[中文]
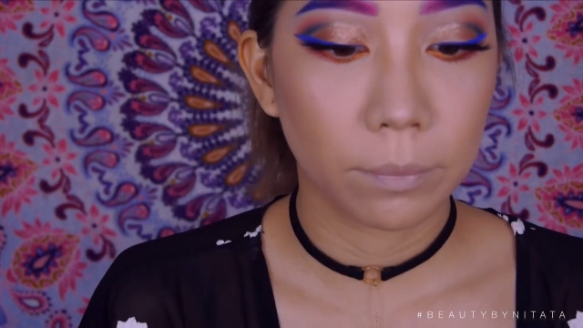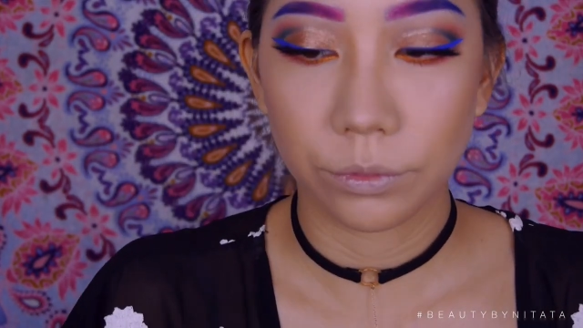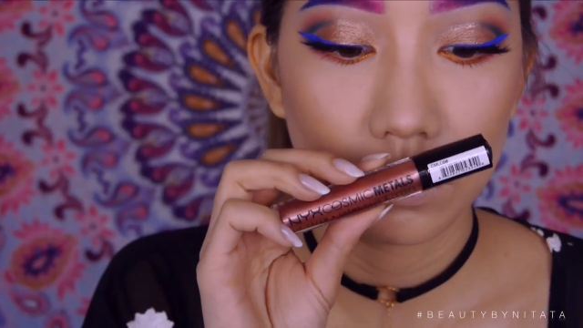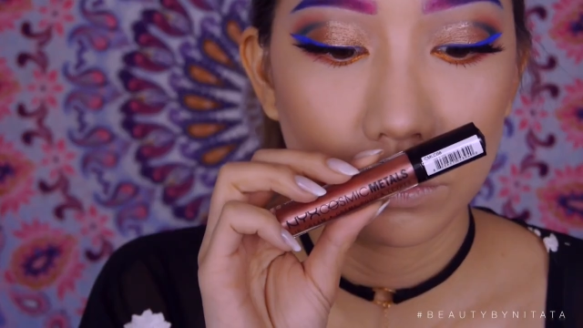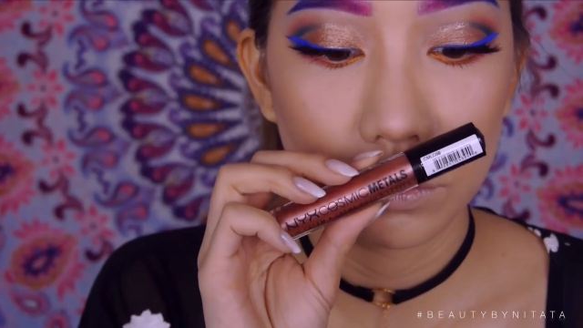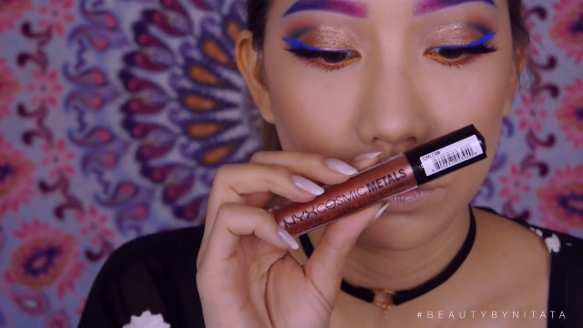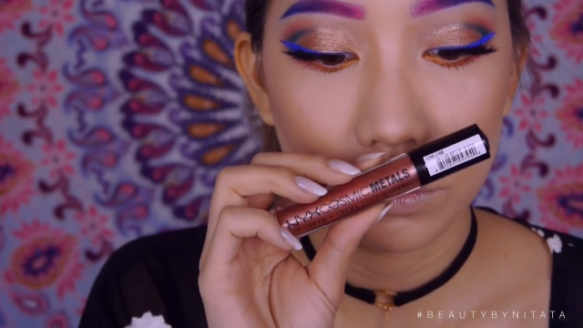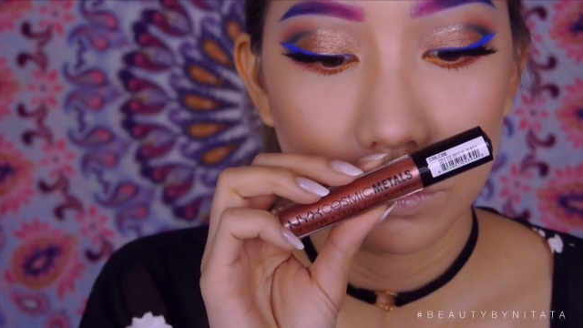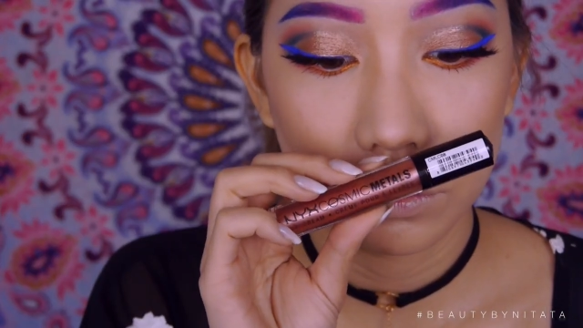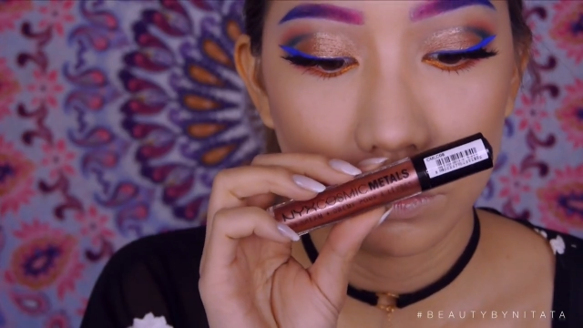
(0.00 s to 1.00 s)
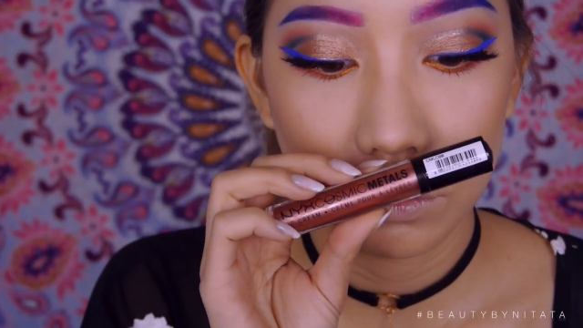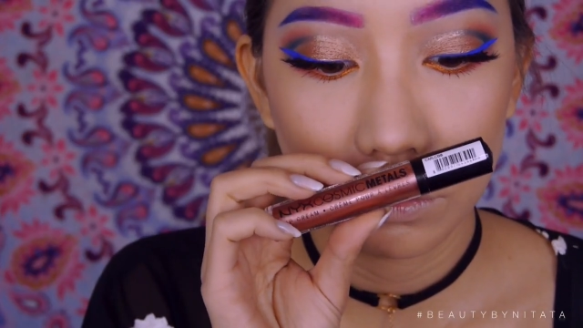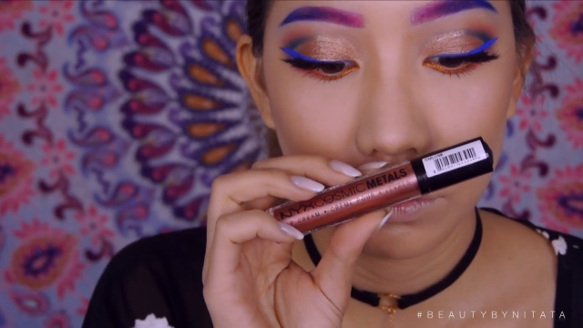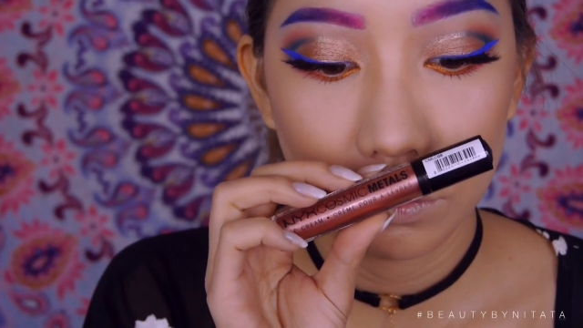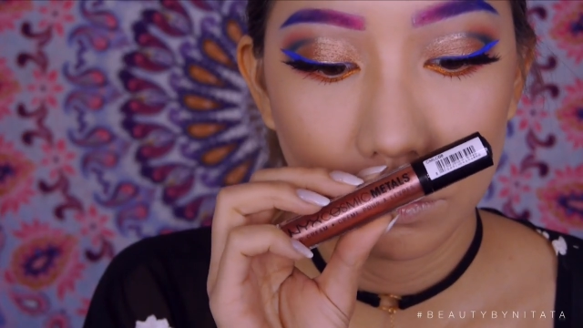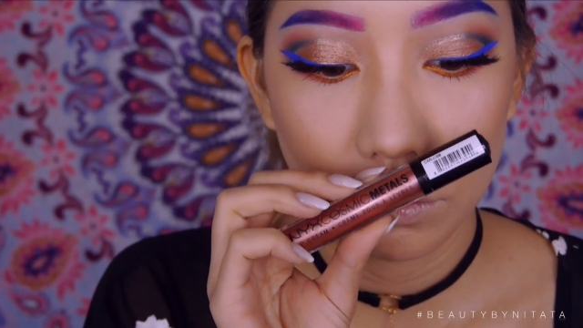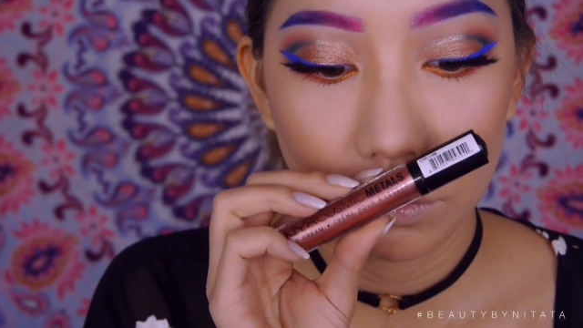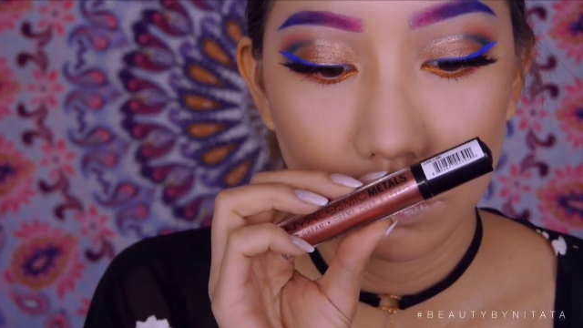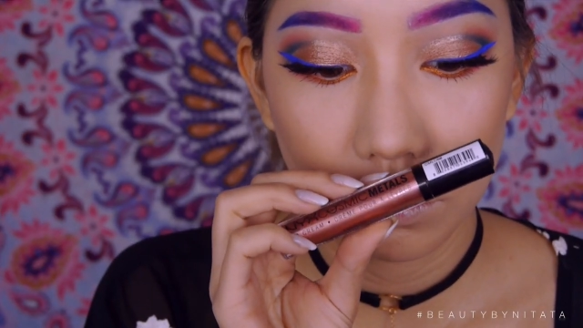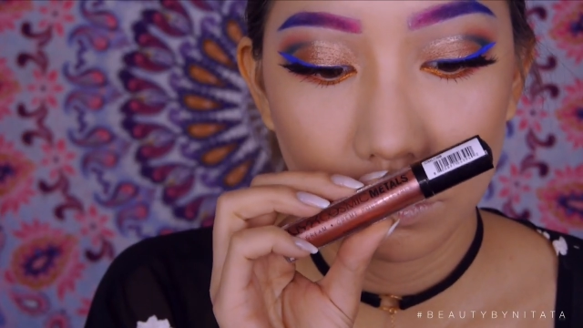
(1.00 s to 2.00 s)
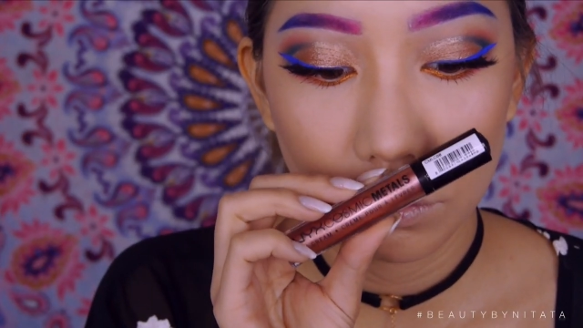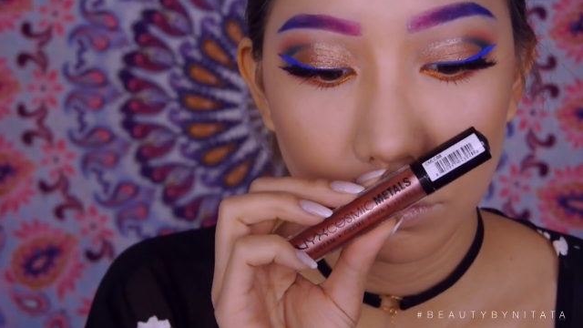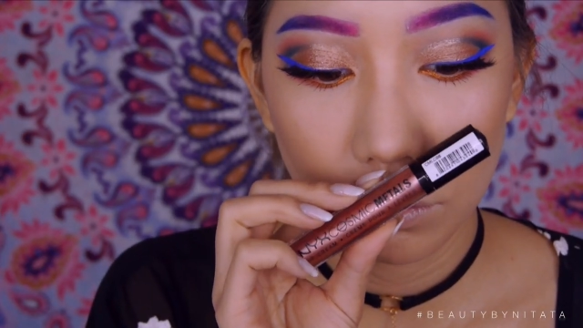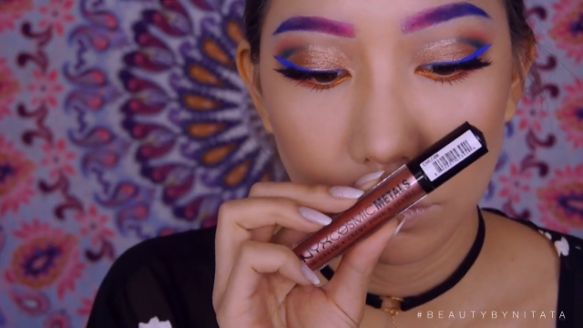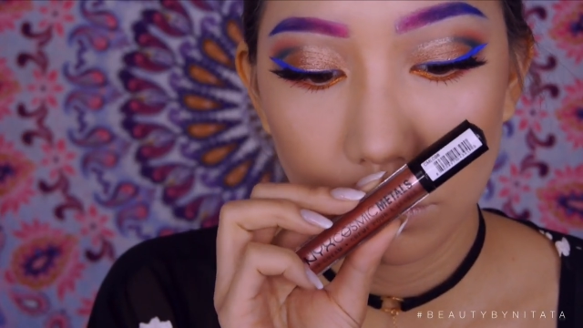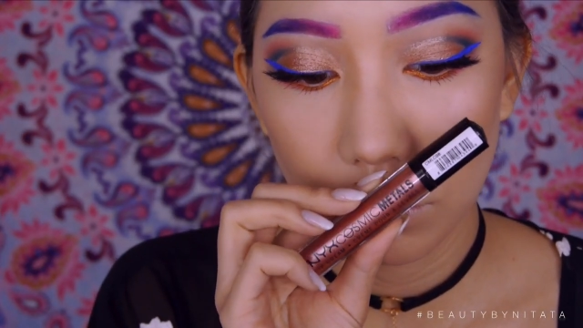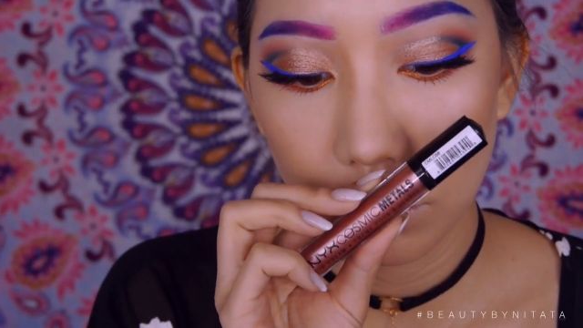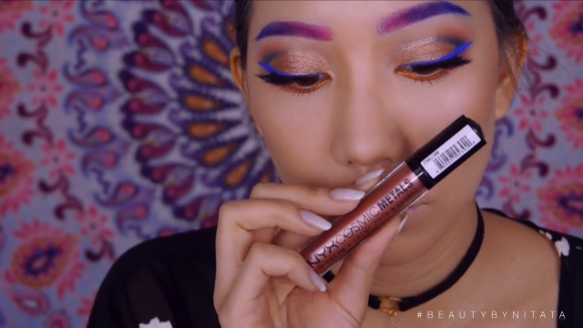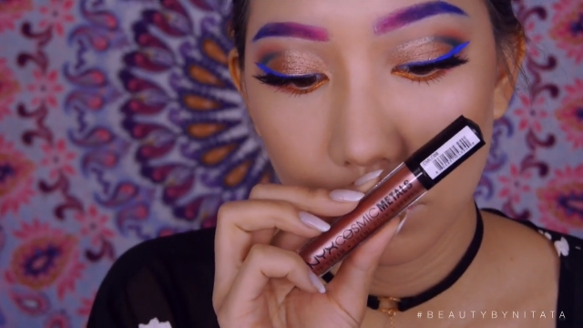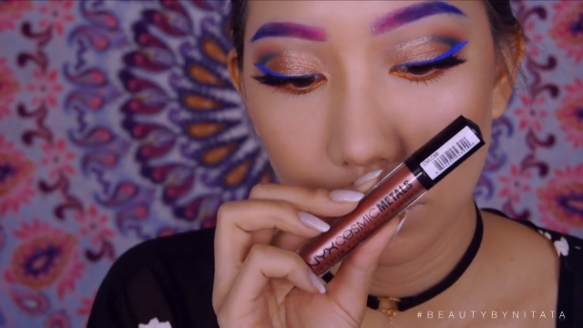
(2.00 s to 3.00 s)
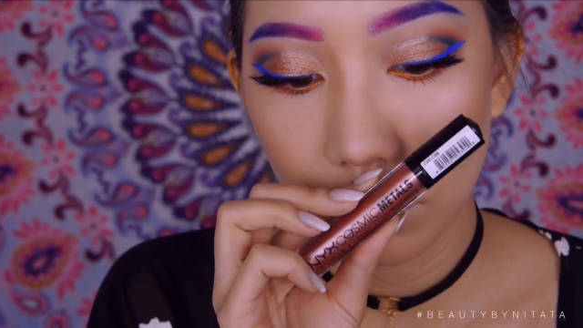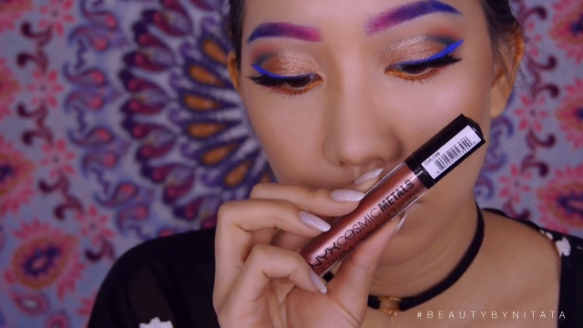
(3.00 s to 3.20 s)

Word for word: 唇的部分的话，我用的是 NYX 的 Metals，